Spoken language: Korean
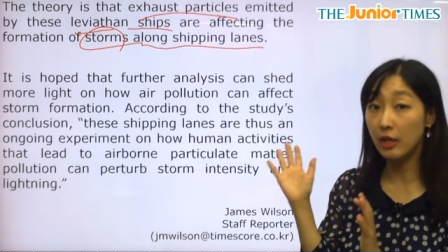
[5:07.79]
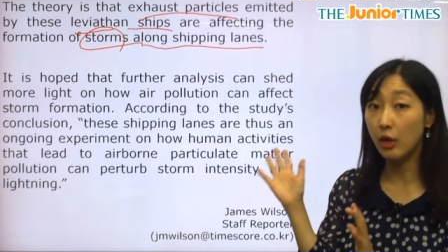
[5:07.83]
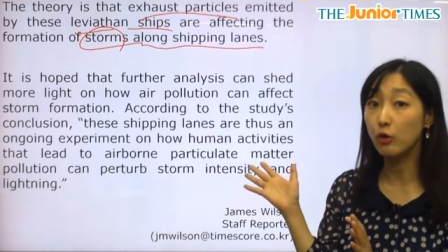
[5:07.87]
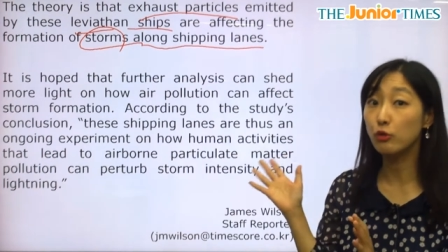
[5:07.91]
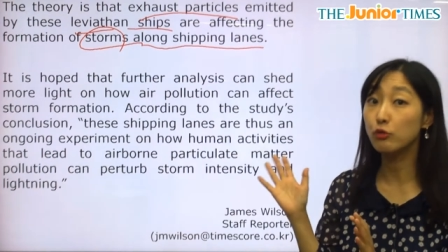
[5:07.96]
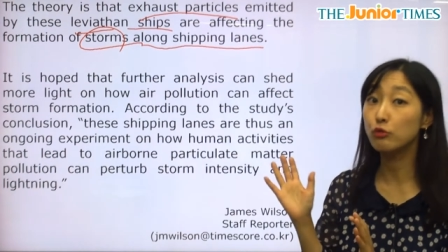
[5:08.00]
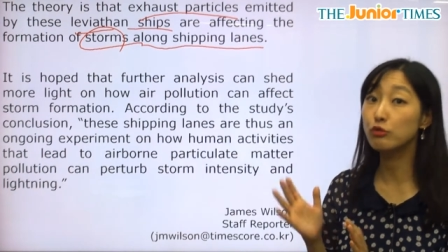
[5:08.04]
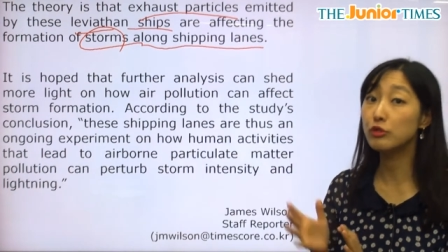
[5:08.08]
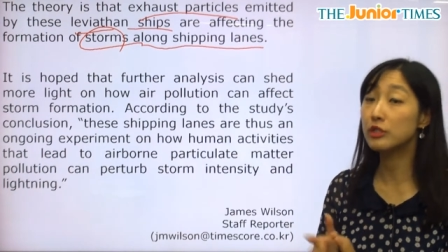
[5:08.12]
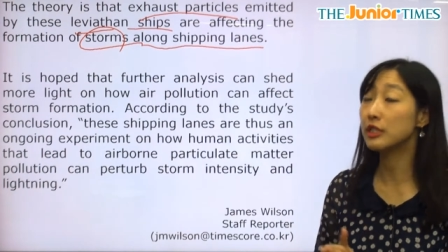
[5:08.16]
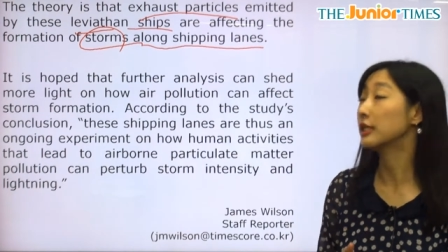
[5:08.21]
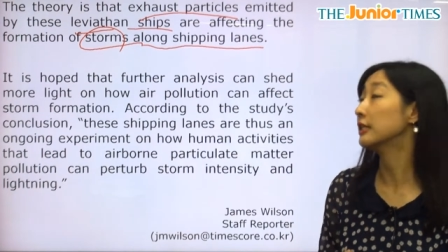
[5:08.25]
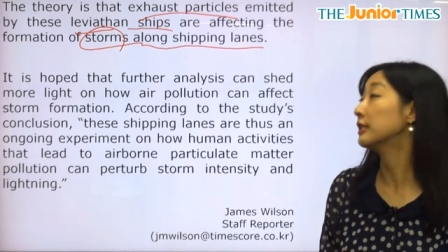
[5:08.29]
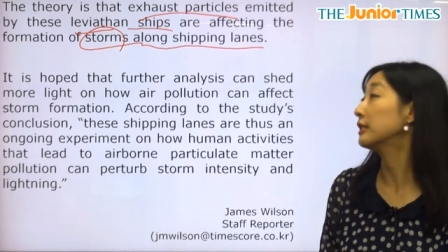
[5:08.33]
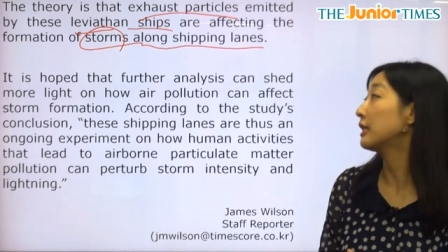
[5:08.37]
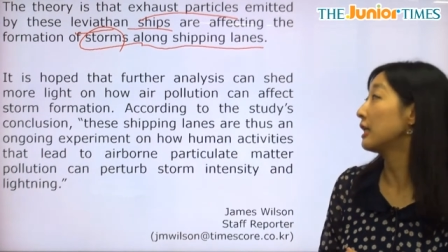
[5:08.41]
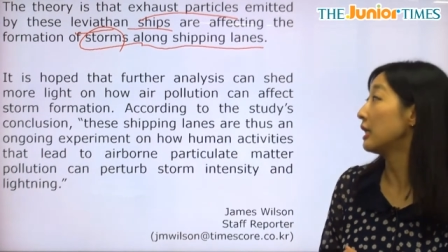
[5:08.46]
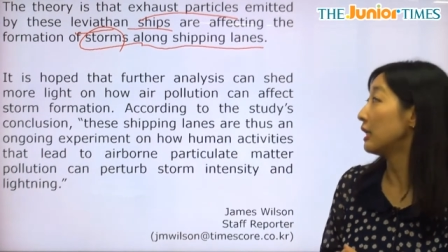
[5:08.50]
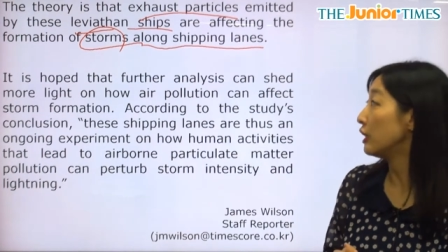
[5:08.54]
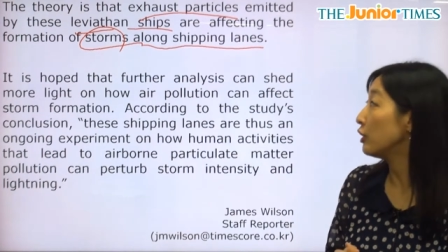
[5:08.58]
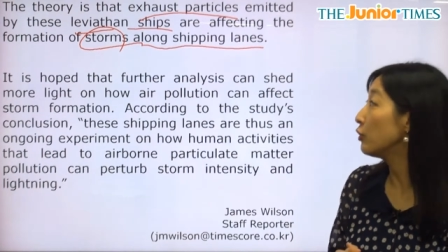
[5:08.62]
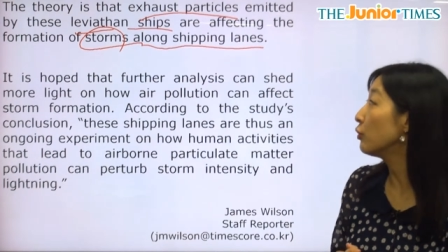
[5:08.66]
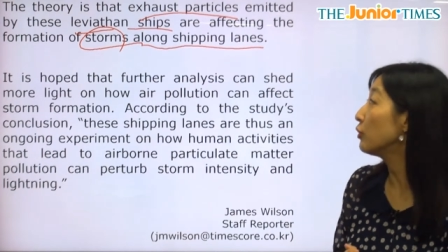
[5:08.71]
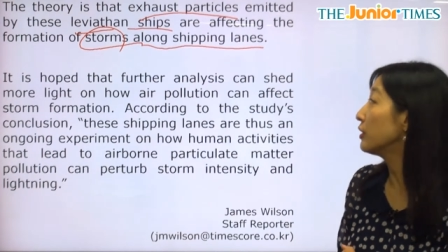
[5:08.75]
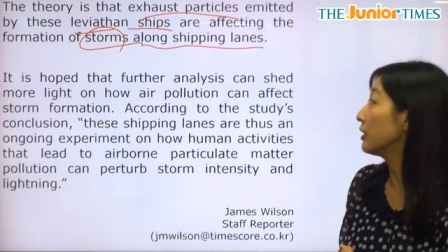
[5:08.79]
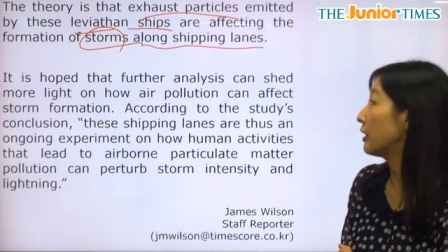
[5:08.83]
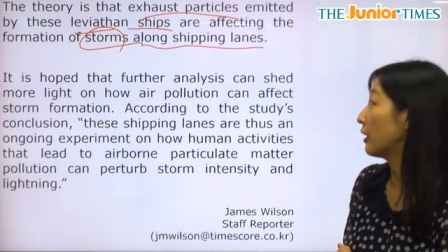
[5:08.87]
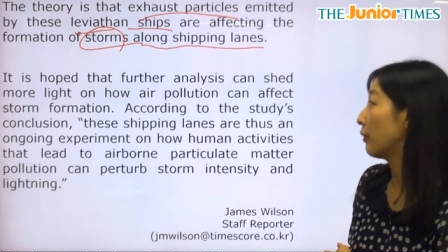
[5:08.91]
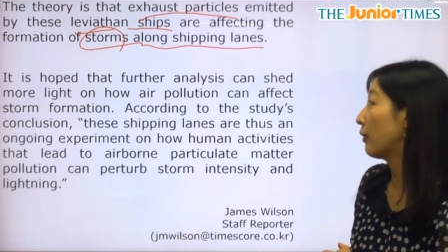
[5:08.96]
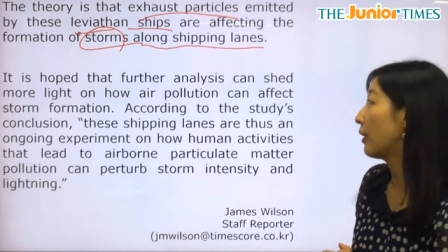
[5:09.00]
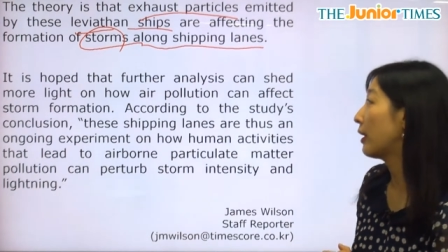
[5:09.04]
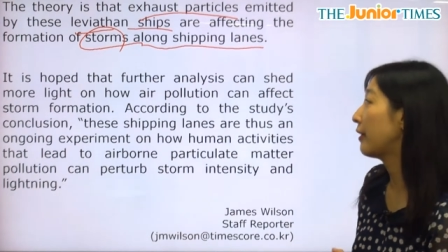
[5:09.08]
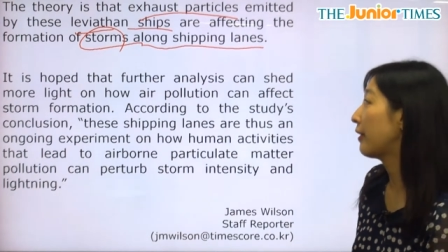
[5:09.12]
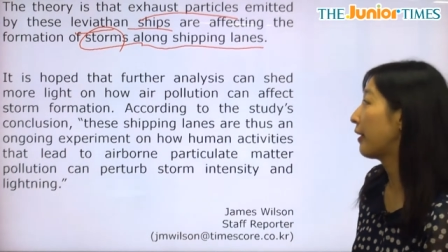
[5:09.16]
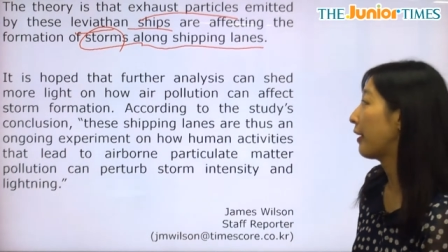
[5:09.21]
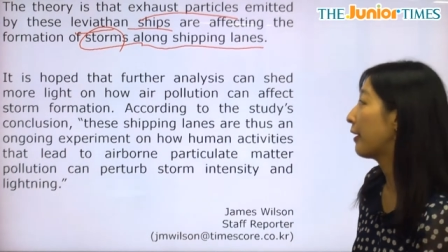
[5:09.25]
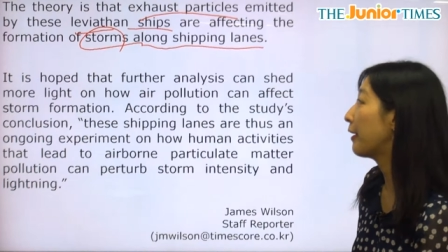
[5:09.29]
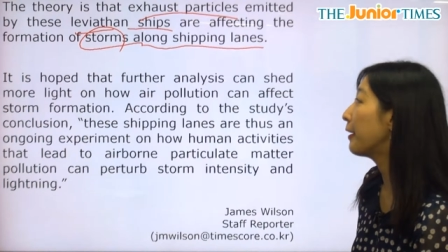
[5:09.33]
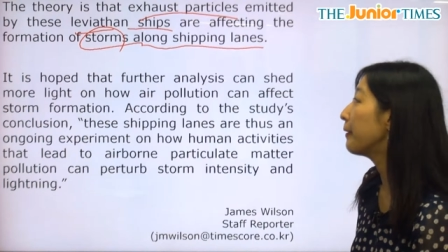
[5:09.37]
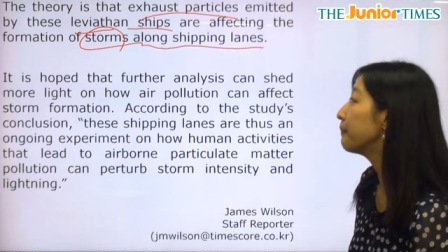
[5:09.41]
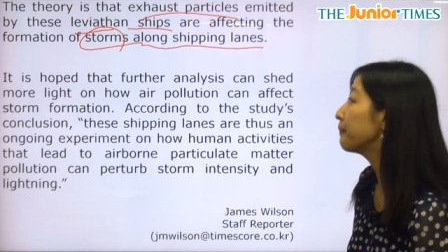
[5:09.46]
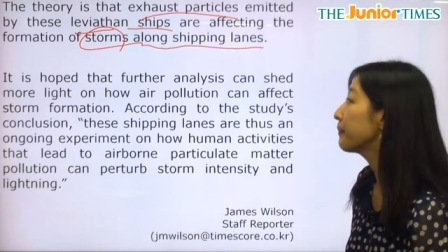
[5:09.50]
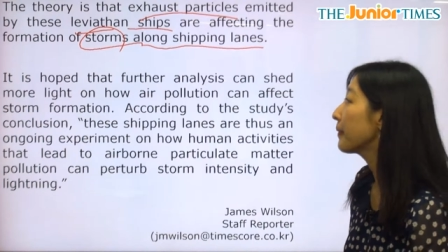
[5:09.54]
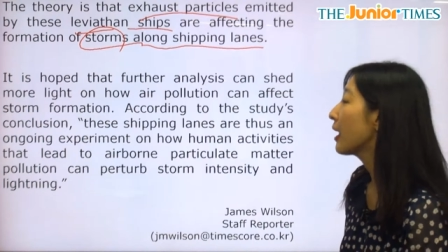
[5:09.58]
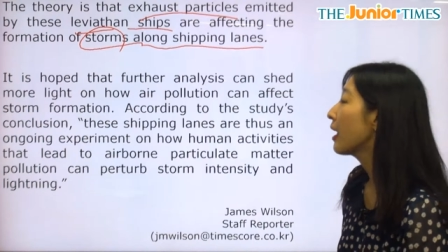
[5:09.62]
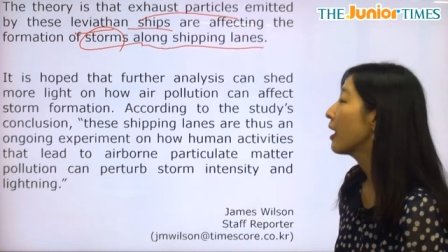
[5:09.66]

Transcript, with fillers: 연구자들의 이론이라고 하네요.